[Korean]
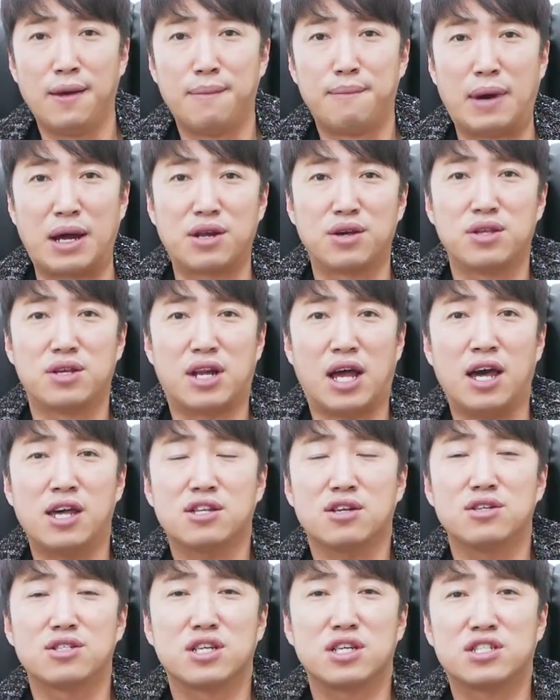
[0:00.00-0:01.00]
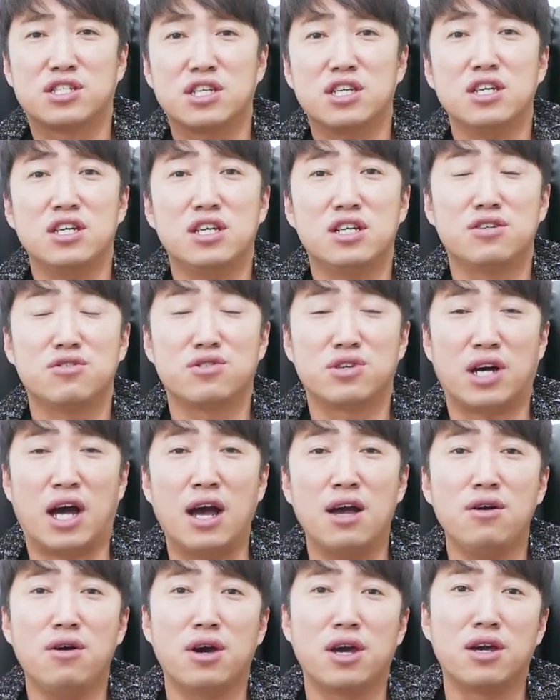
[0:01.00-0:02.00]
마련을 해서 이제 치기를
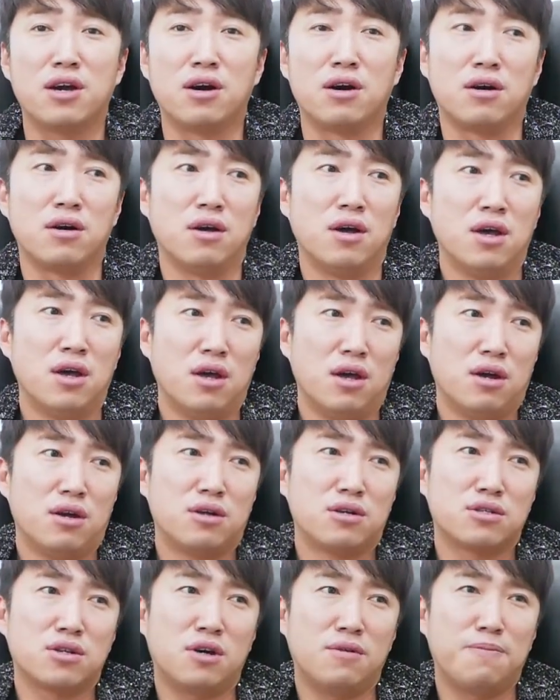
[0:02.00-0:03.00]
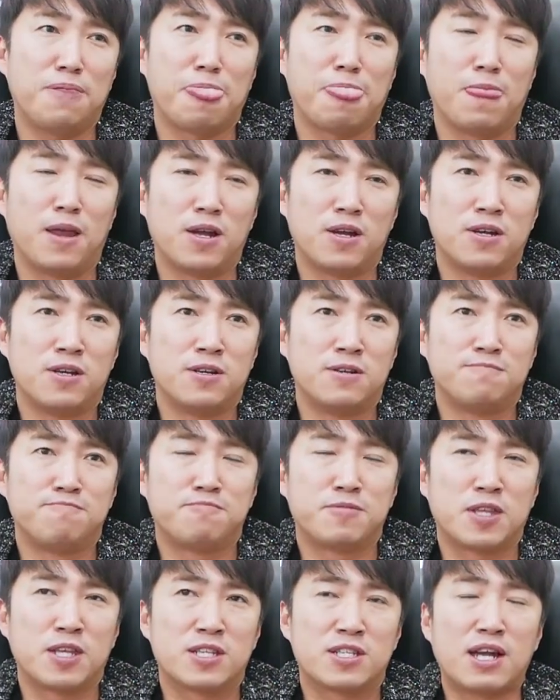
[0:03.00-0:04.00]
한 거예요. 그래서
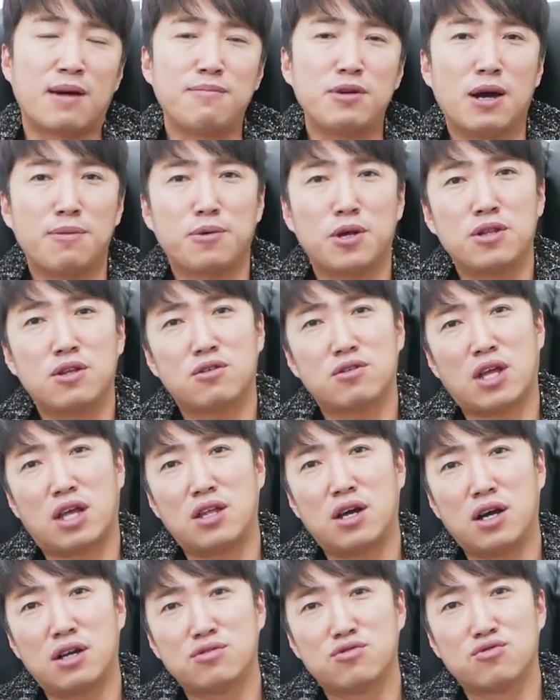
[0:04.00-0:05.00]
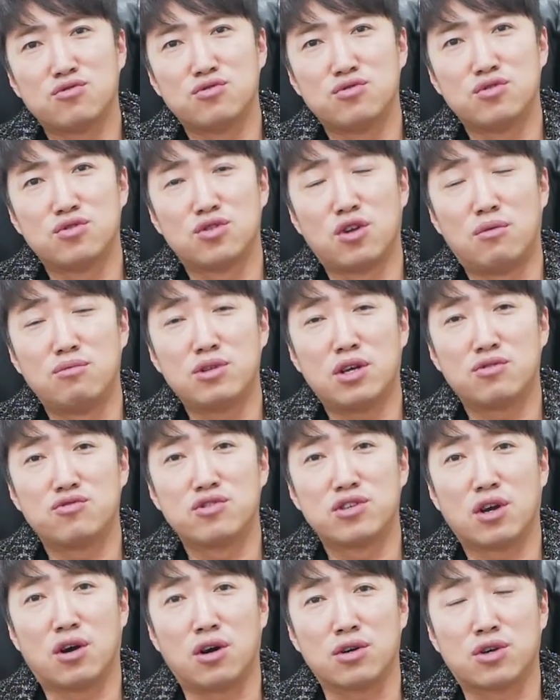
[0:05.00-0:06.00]
삼각편대로 나눠가지고 너무나도
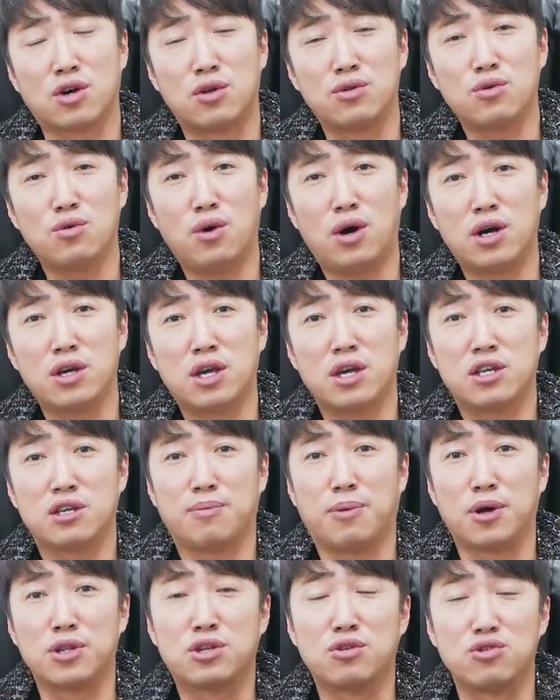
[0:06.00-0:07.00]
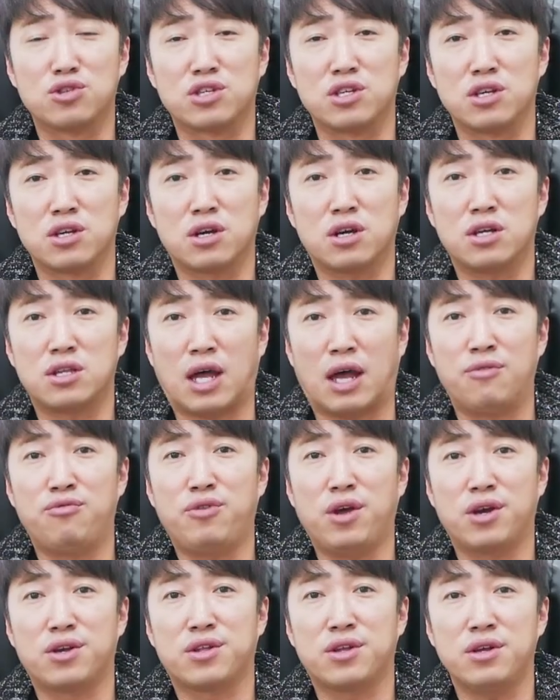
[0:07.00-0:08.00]
이제 견고하게 이제 버티고 있으니까 안
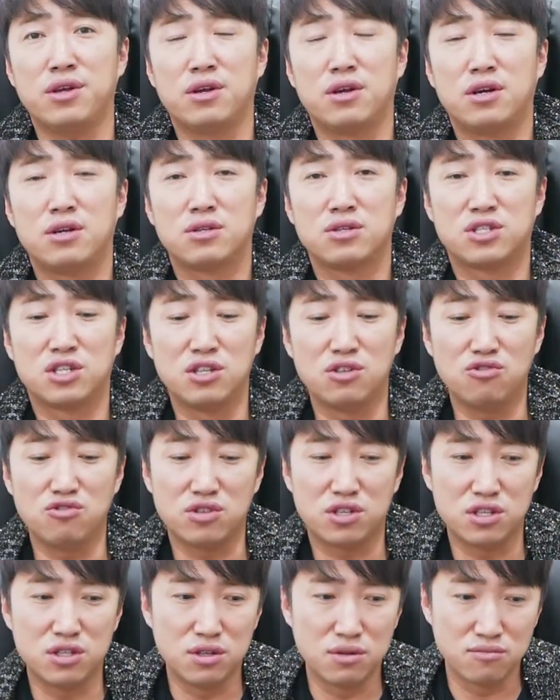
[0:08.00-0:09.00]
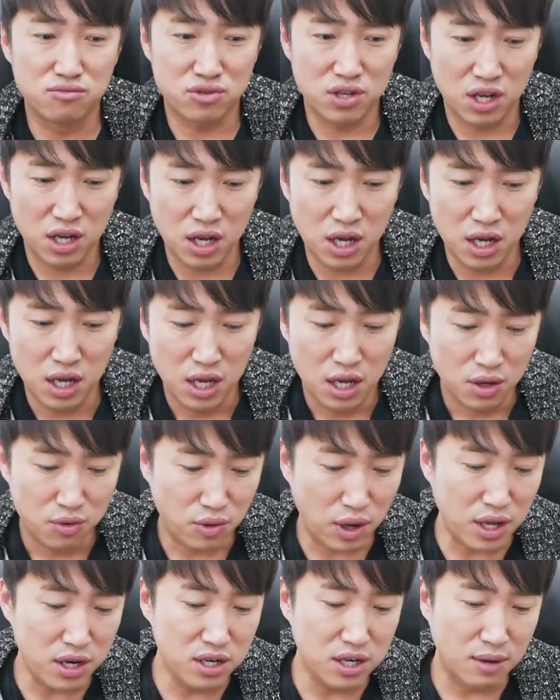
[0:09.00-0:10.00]
되거든. 그래서 진규 진등부자가
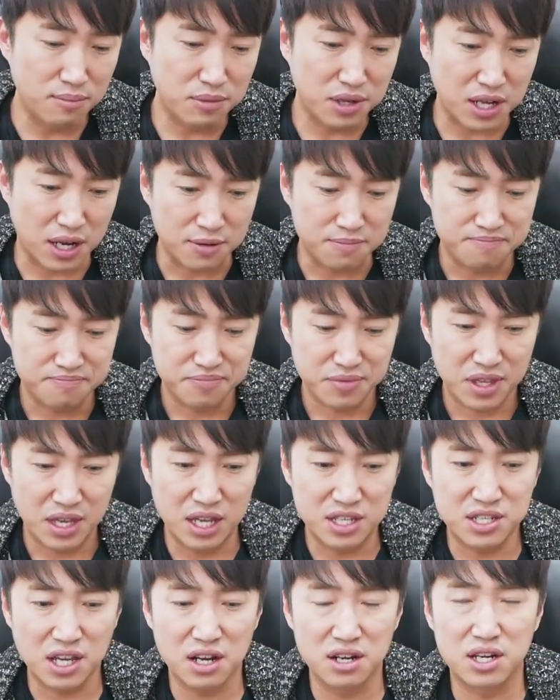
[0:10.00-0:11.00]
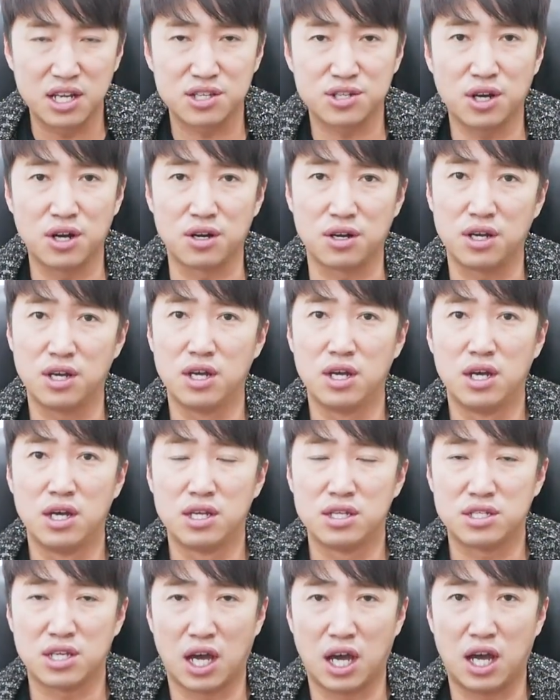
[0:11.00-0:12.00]
꾀를 냅니다. 계책을 내서
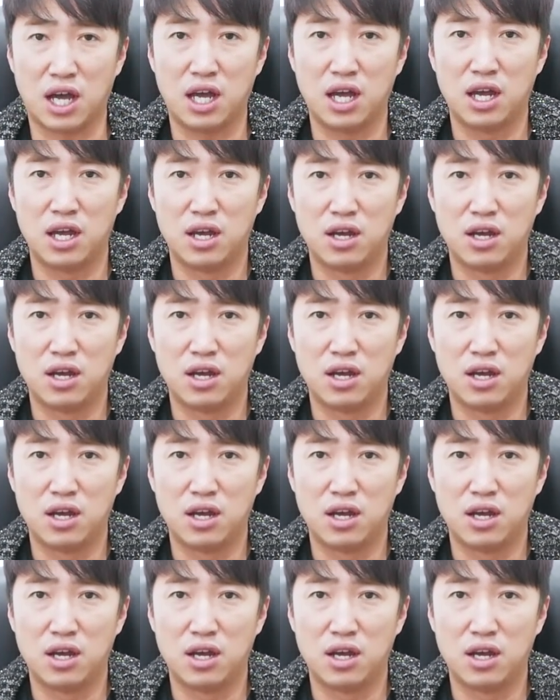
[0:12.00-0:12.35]
자